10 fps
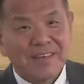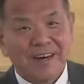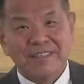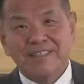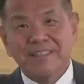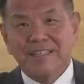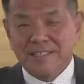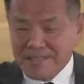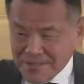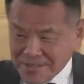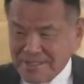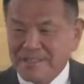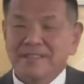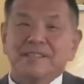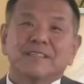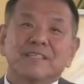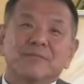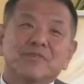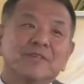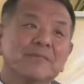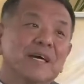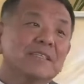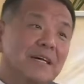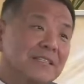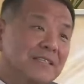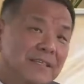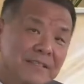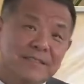好，第一件事就是，你们都在拜假神呢，